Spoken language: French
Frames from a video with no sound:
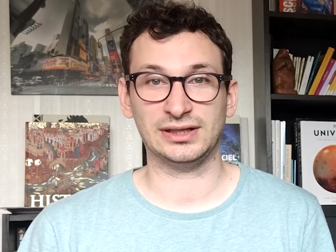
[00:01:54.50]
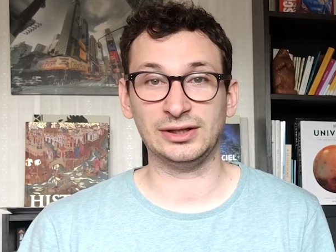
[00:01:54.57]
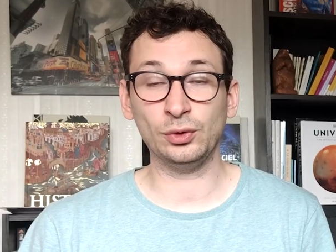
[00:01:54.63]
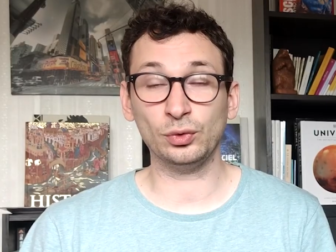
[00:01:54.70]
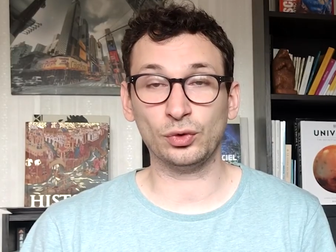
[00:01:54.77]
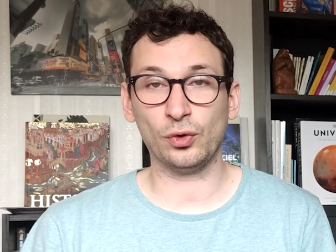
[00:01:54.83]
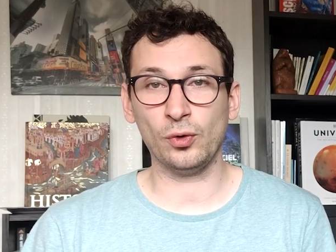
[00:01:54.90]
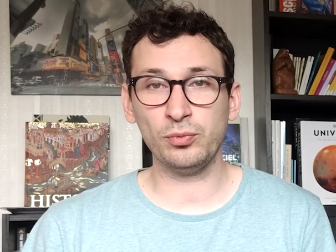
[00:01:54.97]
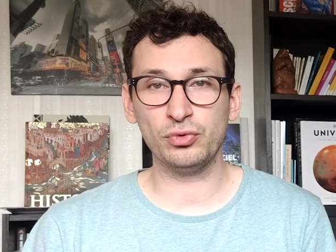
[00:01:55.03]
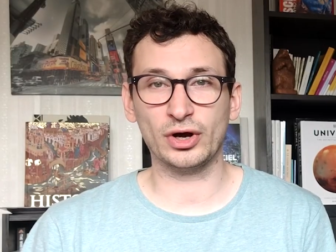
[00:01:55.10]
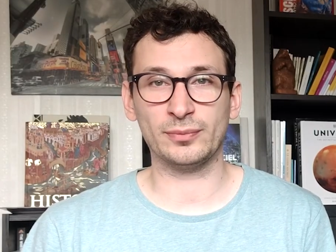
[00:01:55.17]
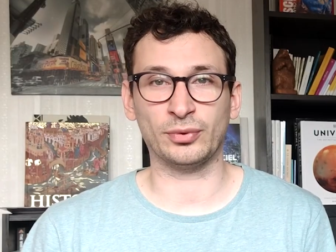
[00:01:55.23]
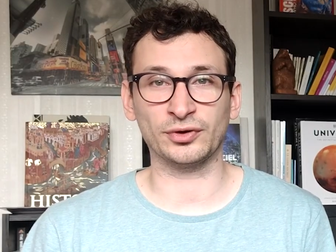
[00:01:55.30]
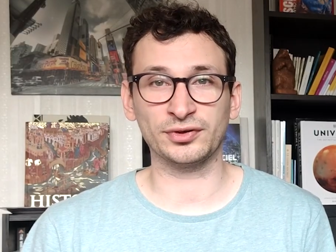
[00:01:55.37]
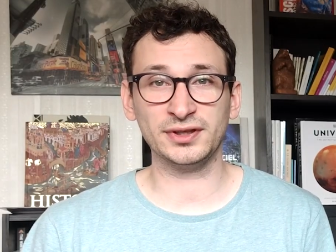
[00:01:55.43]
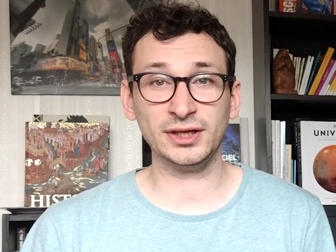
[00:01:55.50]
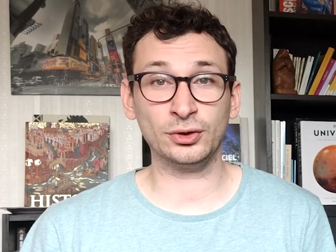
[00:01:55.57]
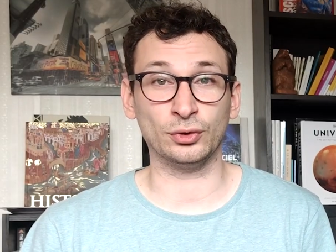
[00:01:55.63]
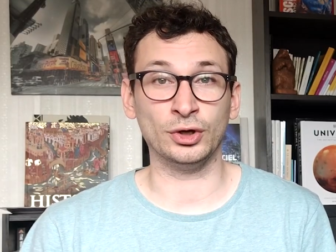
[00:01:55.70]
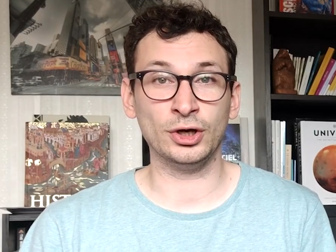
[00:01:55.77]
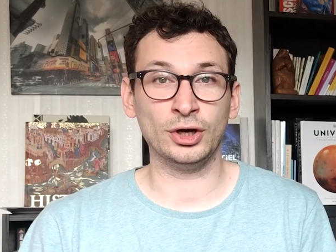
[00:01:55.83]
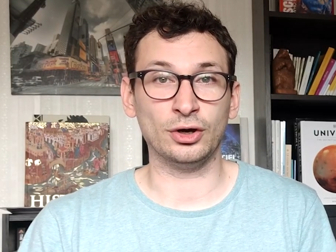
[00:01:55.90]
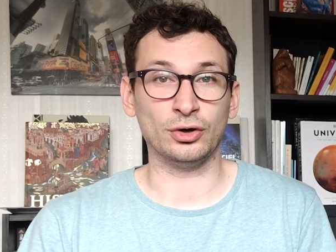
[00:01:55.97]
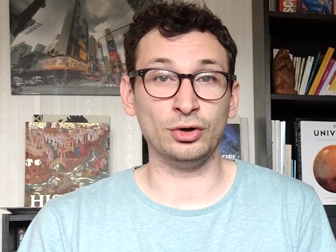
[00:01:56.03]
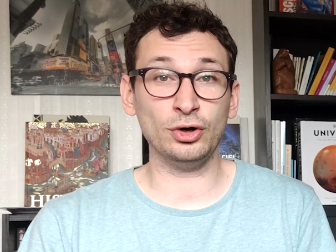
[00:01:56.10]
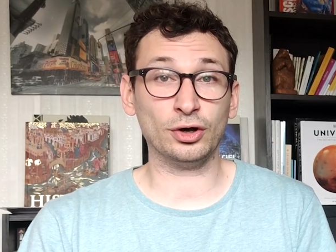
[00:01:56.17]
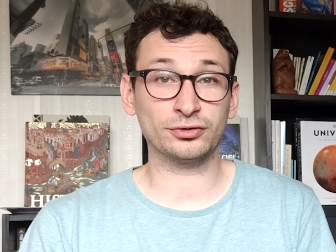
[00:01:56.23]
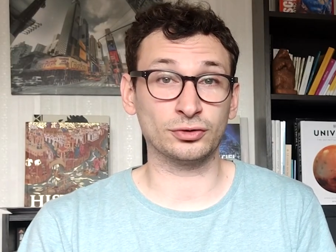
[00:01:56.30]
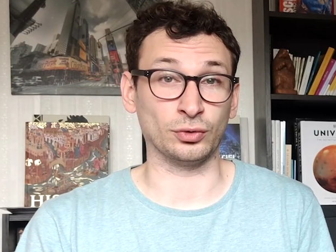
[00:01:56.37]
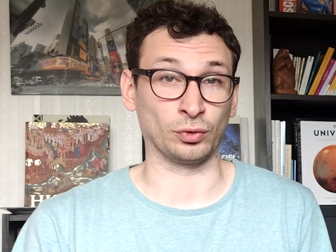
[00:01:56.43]
Et donc on pourrait penser que
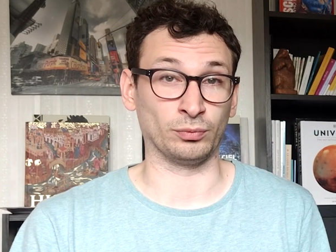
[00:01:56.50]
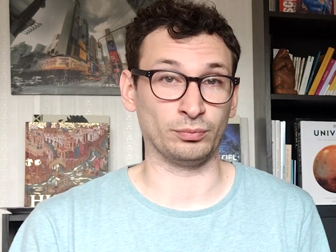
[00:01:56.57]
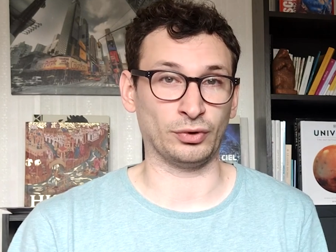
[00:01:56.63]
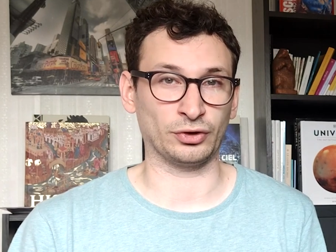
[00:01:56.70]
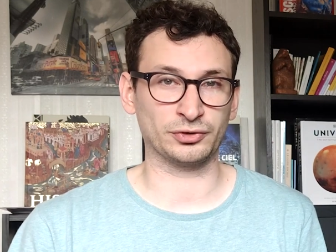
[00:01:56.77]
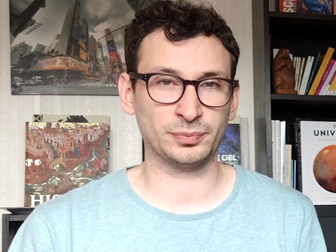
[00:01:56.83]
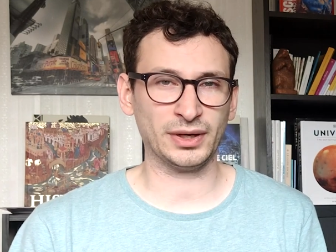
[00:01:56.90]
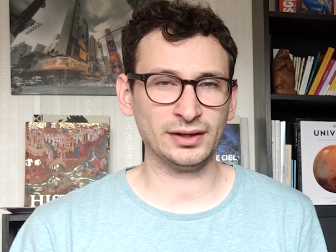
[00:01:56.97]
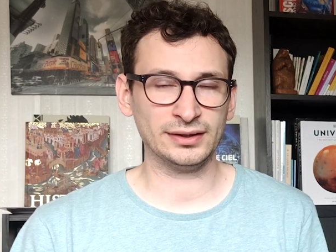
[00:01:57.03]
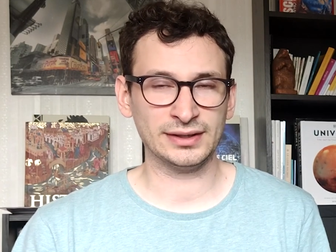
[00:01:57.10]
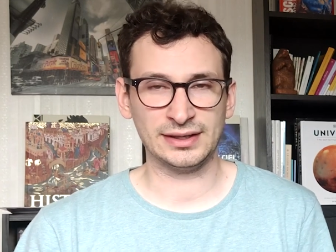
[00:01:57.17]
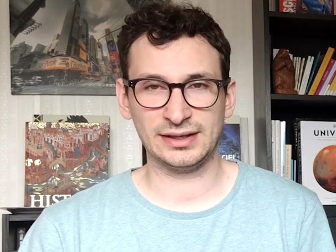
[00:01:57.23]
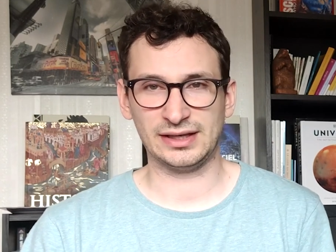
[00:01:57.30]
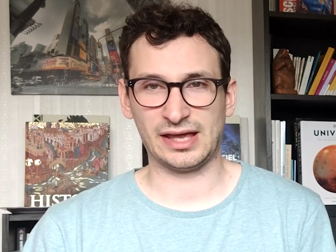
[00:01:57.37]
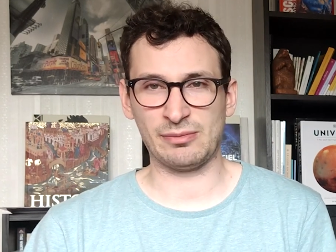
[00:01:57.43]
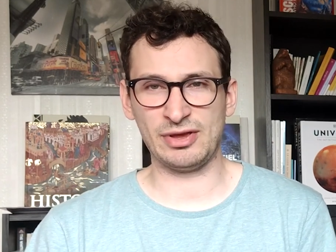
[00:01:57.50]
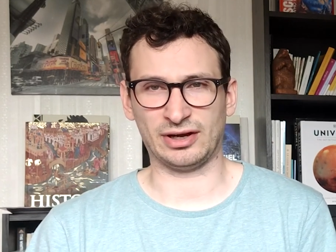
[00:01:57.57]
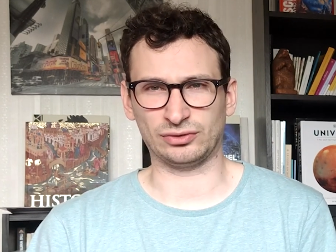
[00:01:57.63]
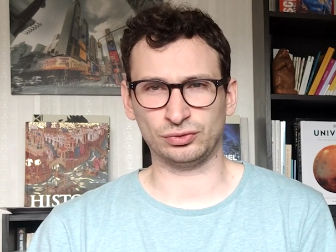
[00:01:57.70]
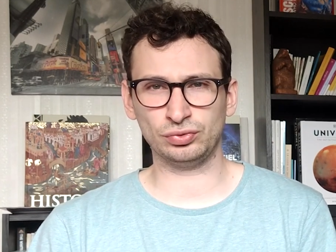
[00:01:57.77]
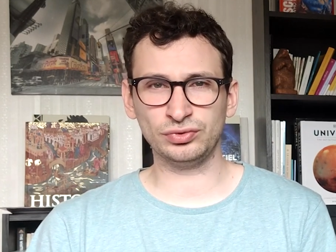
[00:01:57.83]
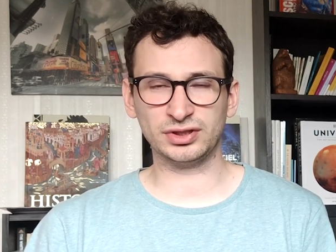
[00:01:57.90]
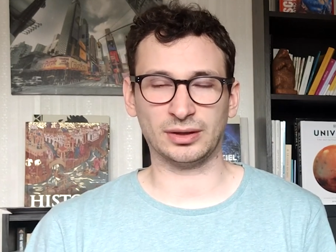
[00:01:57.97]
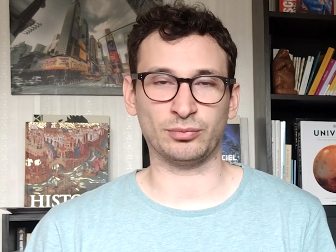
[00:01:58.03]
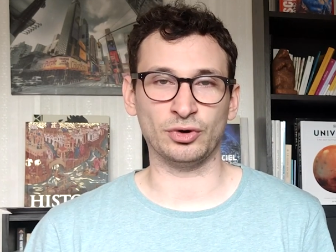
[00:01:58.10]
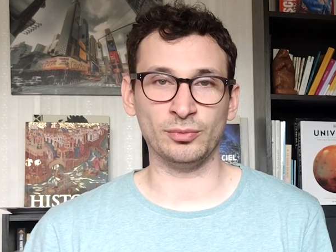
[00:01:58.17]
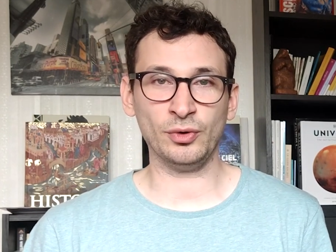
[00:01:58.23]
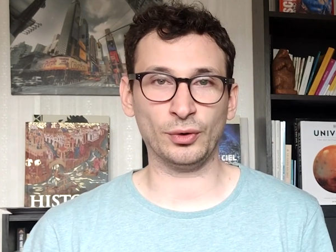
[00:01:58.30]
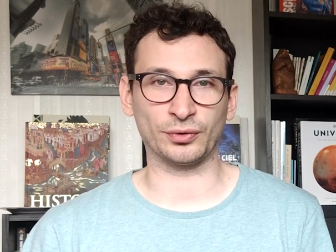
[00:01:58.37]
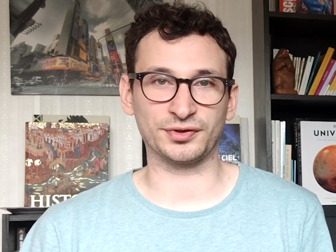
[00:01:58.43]
lorsque l'on ne pense pas, eh bien tout
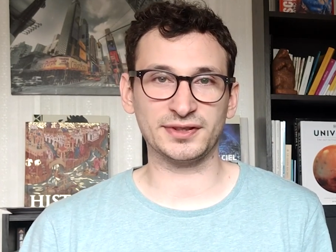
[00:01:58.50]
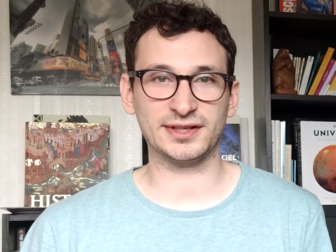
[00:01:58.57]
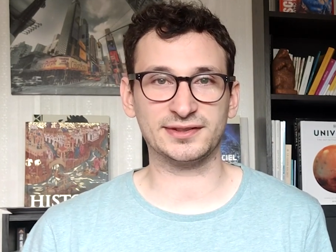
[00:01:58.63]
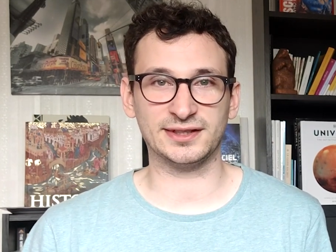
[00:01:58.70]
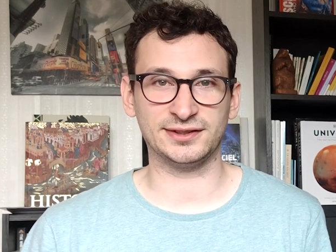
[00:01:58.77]
simplement on cesse